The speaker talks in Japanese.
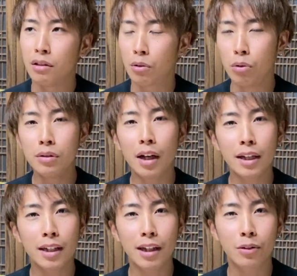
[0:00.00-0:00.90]
こんなあ
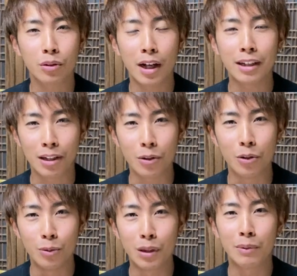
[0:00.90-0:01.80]
りがたいことないなと
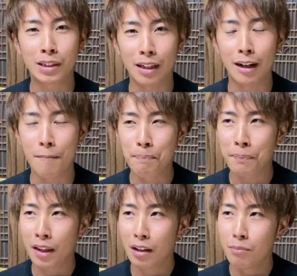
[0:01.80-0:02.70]
思いました
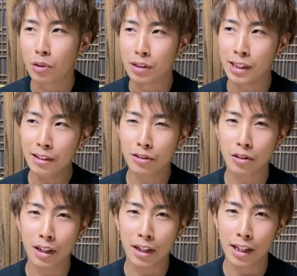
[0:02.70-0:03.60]
僕全国
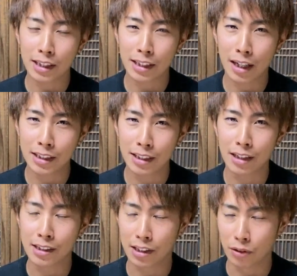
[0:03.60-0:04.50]
で空き家探してた
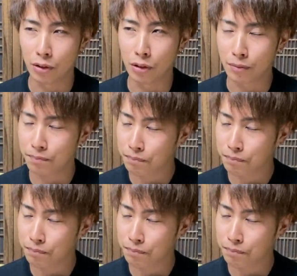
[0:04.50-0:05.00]
んですけど